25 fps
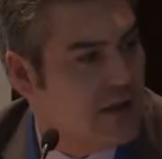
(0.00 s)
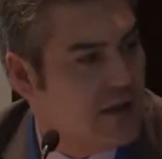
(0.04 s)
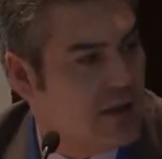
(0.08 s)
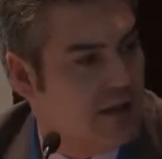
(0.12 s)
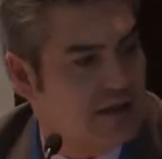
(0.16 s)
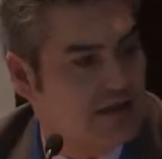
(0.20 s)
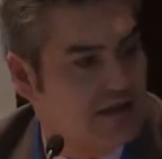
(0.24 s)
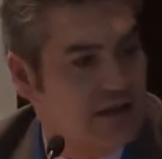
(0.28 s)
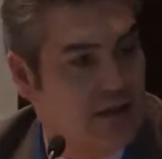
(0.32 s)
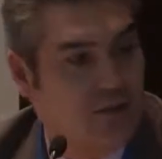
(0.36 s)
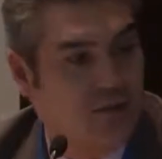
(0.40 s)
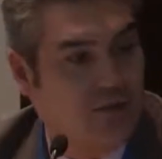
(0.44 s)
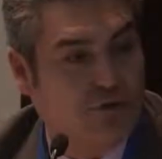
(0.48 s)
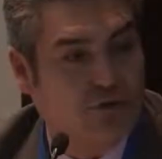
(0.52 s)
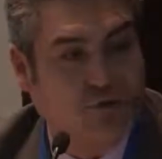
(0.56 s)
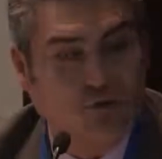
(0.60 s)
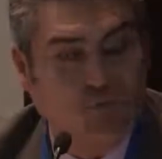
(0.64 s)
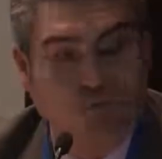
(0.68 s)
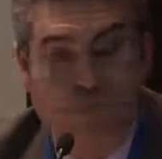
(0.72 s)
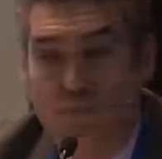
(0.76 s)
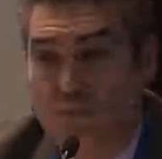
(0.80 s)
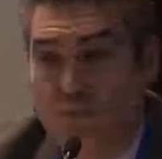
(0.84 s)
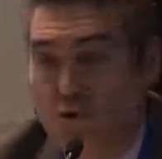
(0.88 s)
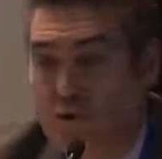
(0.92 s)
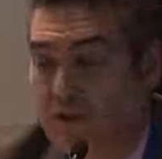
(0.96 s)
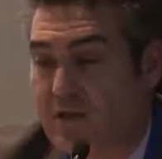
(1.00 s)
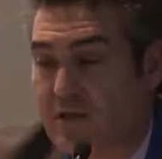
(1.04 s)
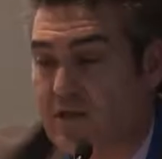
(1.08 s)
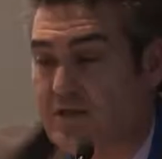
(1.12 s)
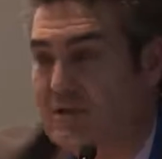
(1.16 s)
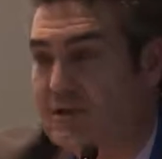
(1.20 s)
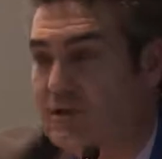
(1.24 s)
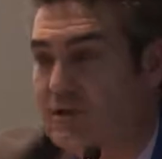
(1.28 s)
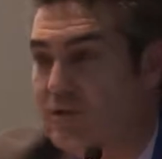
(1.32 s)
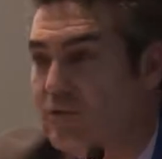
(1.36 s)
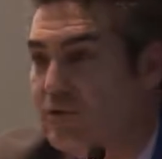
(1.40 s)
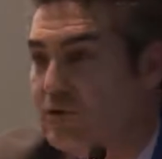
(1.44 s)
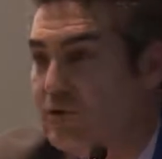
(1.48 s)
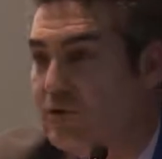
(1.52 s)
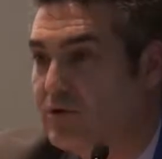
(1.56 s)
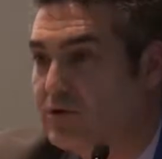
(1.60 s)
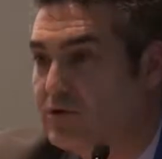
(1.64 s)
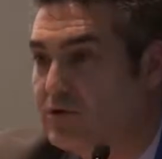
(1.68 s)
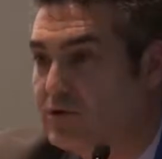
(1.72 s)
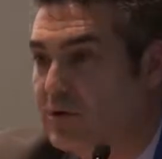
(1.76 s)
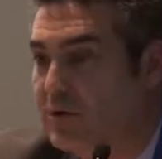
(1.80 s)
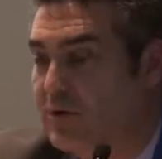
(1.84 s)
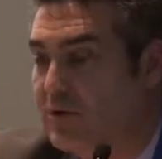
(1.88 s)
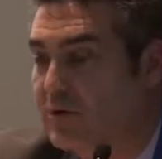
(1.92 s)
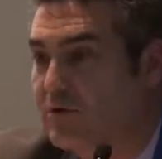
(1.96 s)
Estamos muy
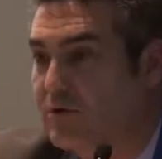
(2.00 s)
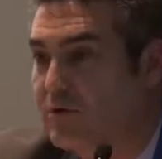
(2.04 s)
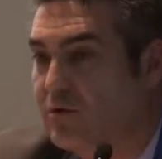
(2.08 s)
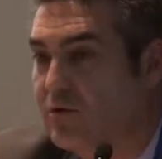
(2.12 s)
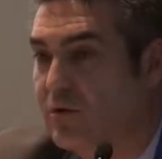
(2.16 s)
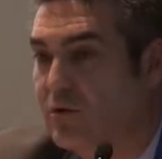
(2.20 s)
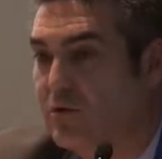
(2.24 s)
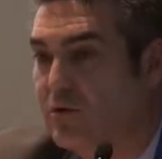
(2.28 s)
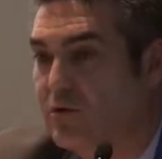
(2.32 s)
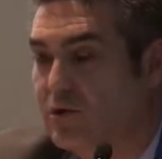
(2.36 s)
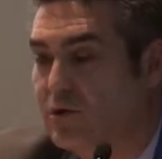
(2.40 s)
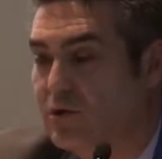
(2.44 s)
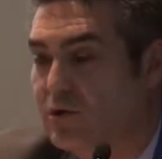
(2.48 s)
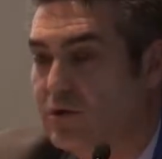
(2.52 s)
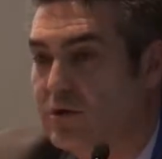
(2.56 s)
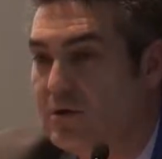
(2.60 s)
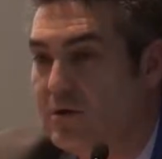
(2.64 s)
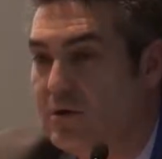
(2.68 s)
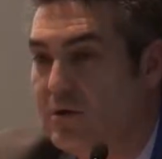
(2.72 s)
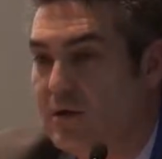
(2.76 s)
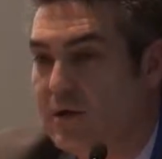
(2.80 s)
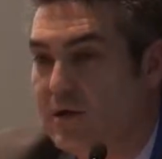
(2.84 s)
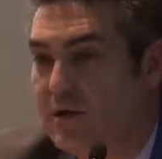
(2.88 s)
distribuidos en todo el mundo.